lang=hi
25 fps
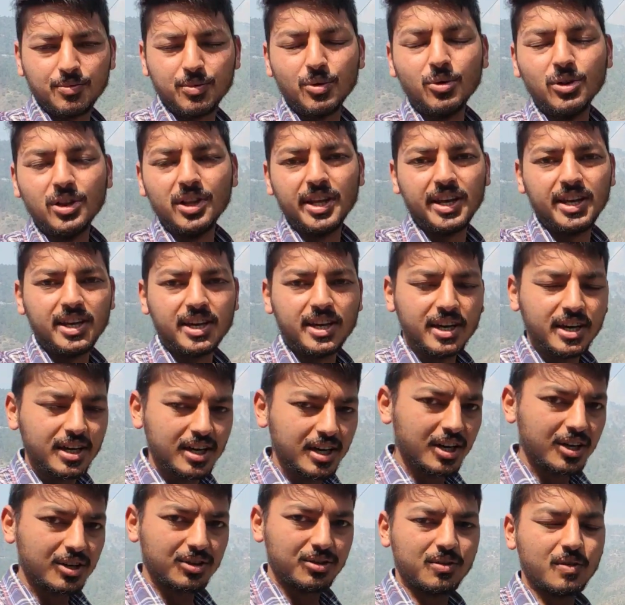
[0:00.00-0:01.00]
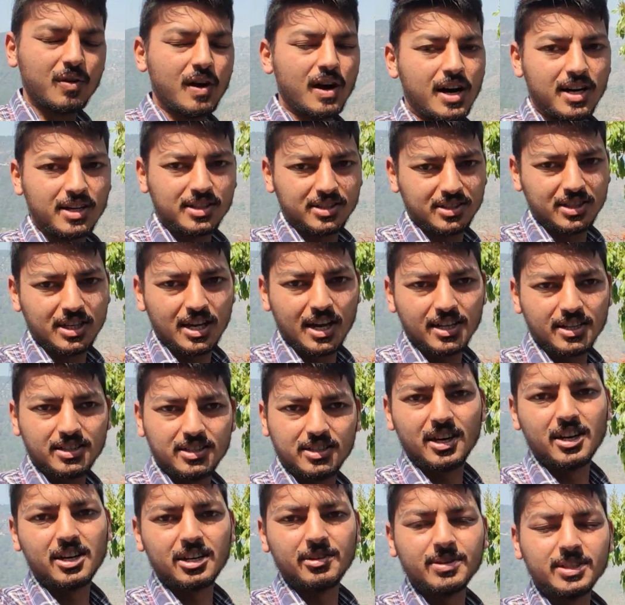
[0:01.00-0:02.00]
फूल दे है तो आज शायद
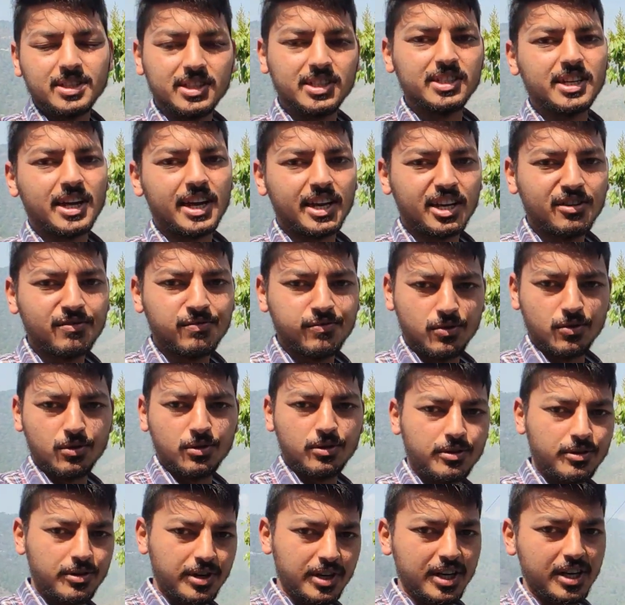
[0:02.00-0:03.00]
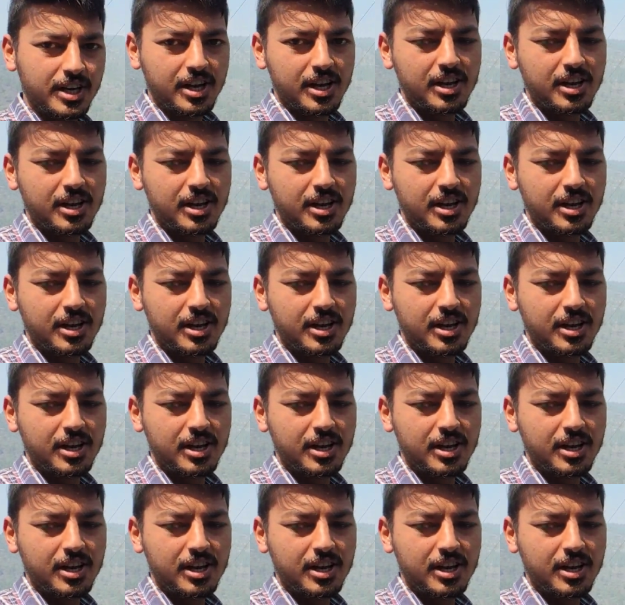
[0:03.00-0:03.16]
सारे बच्चे जाएंगे फूल तोड़ने के